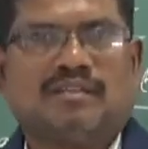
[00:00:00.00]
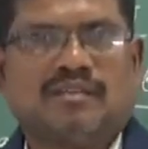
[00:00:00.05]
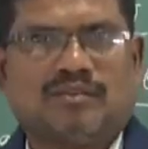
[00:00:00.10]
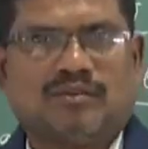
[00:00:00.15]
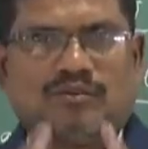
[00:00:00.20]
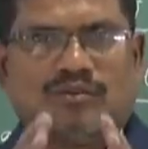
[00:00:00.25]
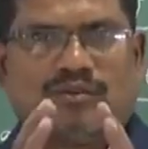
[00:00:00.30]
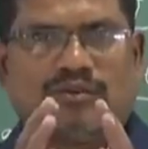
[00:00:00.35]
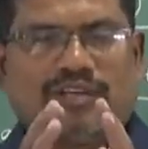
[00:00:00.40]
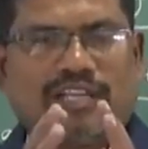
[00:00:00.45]

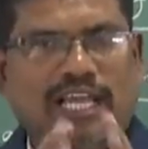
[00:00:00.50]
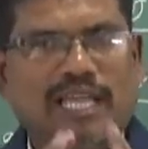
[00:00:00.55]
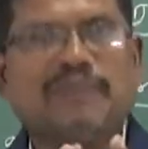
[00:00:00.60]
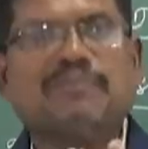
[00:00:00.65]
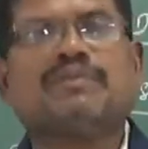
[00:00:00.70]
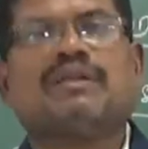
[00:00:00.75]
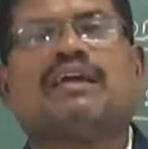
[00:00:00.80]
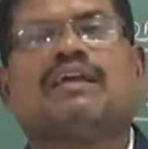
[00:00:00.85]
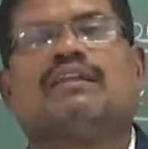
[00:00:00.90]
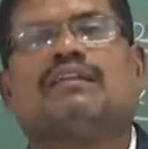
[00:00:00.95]
ஸோ
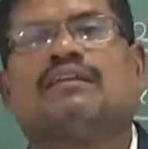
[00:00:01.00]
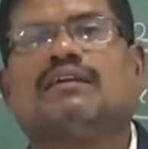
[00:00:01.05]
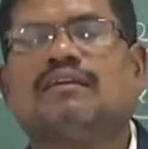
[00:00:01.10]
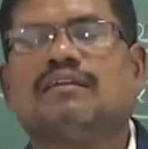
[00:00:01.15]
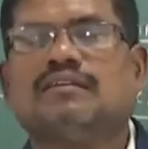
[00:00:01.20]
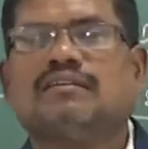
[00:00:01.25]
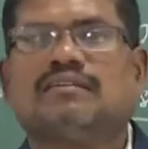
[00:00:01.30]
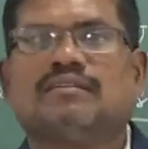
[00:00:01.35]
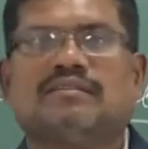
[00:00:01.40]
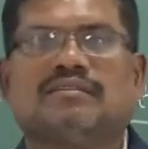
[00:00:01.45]
டைம்னால் என்ன
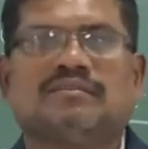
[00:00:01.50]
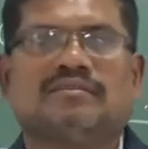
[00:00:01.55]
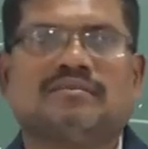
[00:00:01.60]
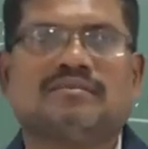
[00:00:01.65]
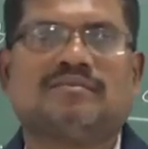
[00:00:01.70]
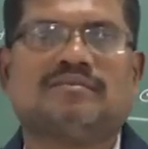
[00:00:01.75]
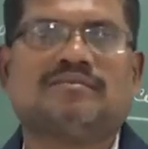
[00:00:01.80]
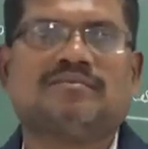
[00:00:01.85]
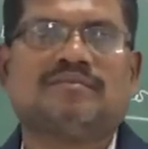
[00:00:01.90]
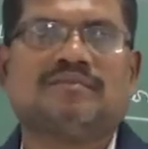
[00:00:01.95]

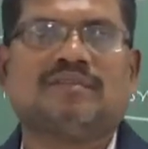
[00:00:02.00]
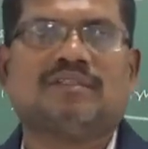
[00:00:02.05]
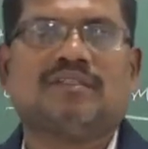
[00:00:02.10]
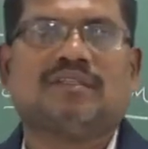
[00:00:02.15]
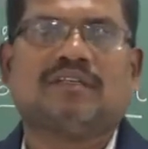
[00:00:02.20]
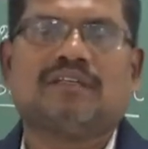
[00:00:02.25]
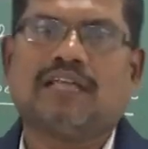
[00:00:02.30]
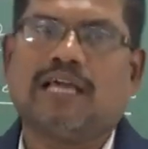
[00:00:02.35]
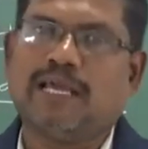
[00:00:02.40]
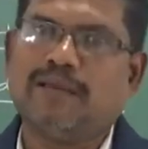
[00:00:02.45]

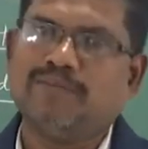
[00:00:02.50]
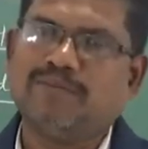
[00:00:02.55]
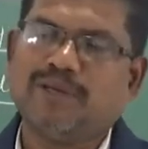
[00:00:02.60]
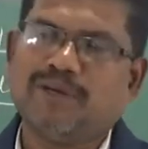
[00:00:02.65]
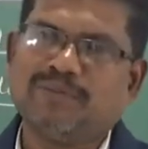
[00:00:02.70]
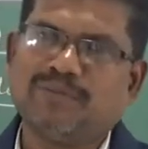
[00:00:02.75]
டைம்